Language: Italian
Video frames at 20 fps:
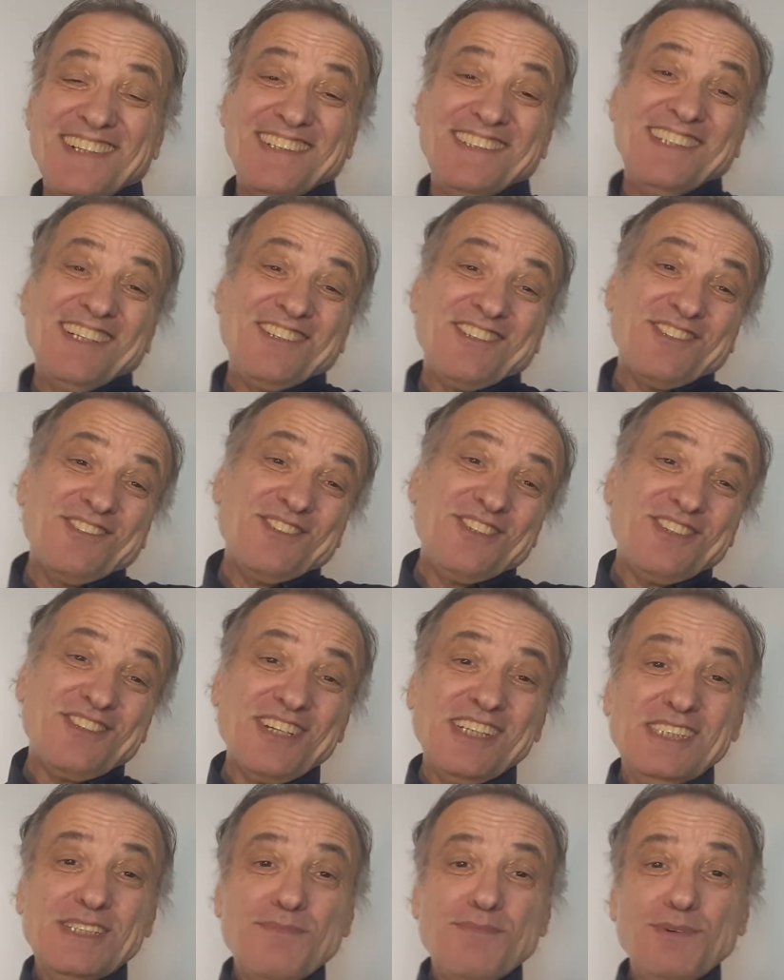Adesso non ci
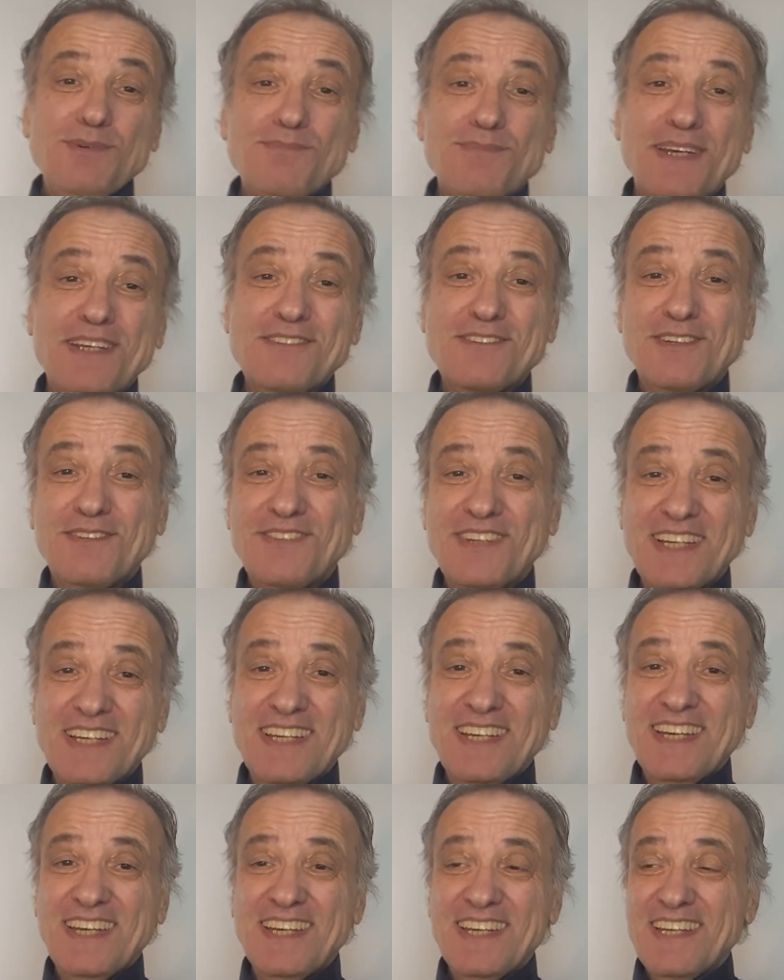saranno più, penso,
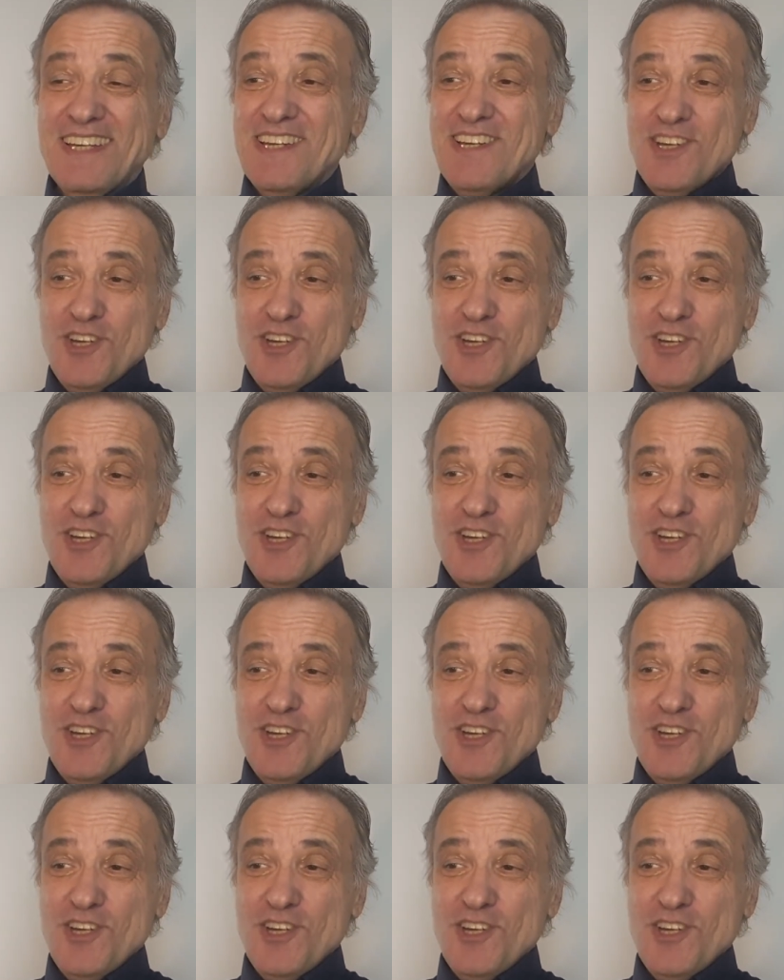perché